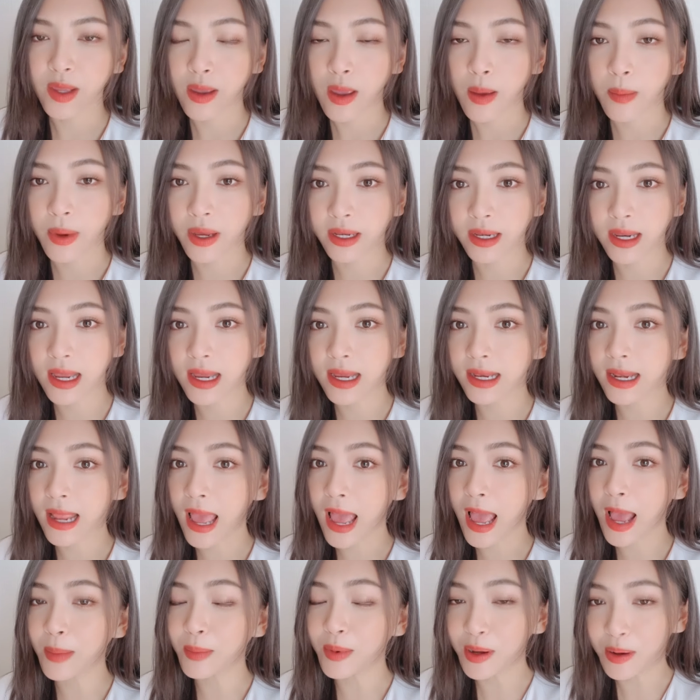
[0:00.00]
เป็นที่น่า
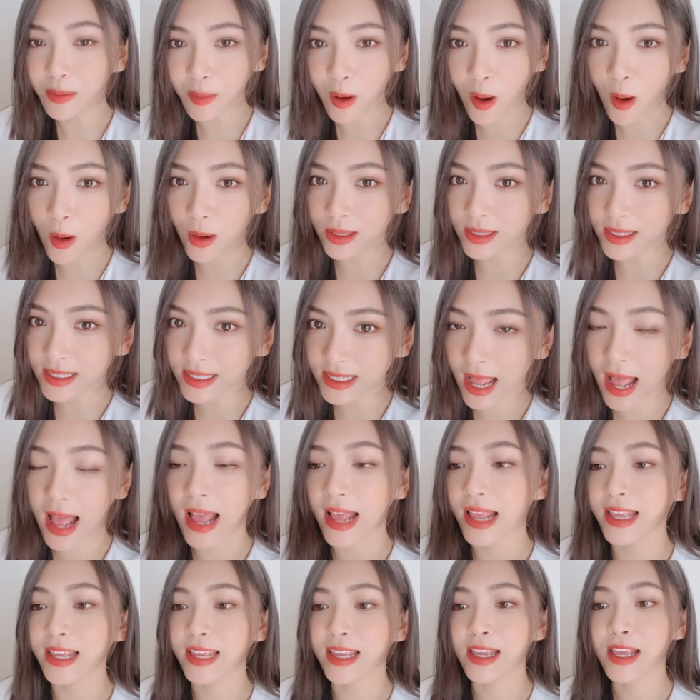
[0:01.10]
พึงพอใจ
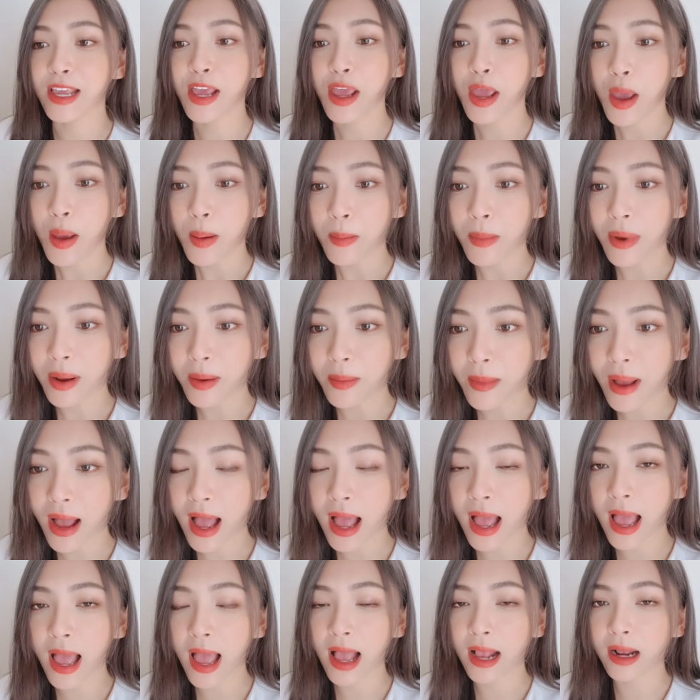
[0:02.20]

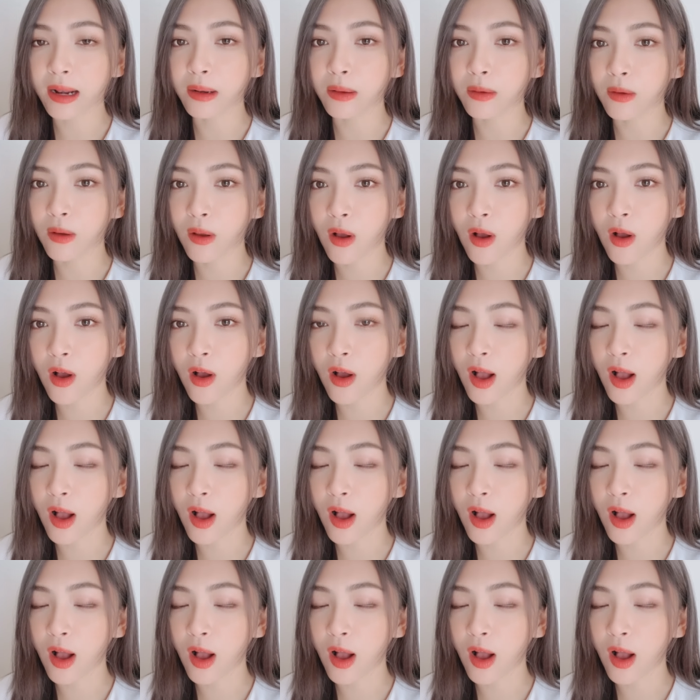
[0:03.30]
มากๆ แล้วก็